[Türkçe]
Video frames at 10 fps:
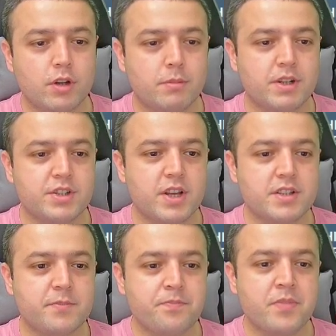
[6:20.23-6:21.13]
bakacağız.
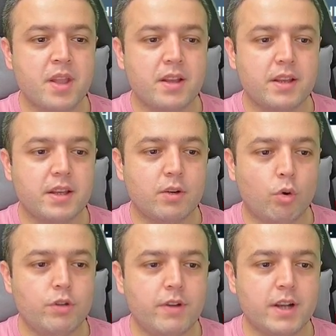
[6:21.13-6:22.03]
E,
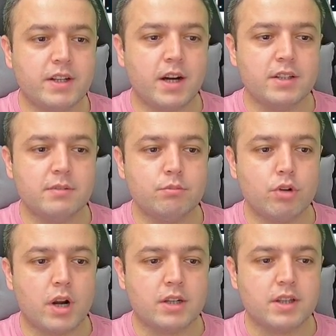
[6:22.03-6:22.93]
Oliver Kahn'ın bu
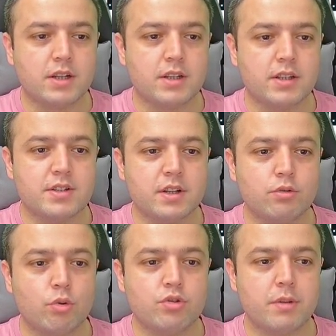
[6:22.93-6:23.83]
kartı arkadaşlar
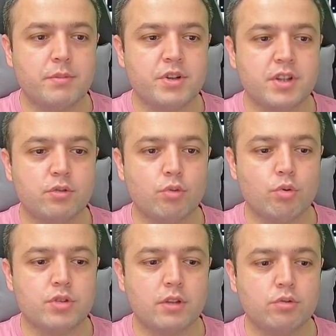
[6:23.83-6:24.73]
95'ten
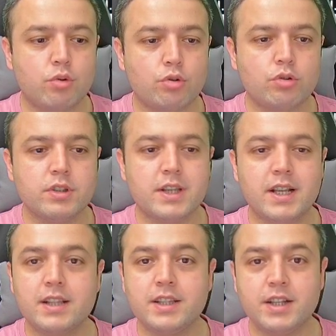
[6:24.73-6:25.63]
94
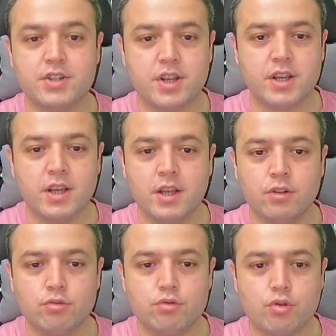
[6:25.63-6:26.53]
genel dereceye
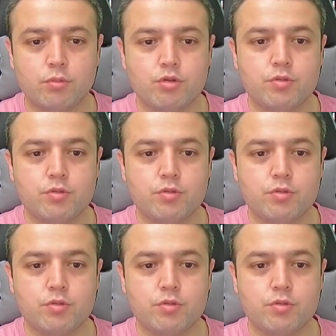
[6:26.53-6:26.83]
düşüyormuş.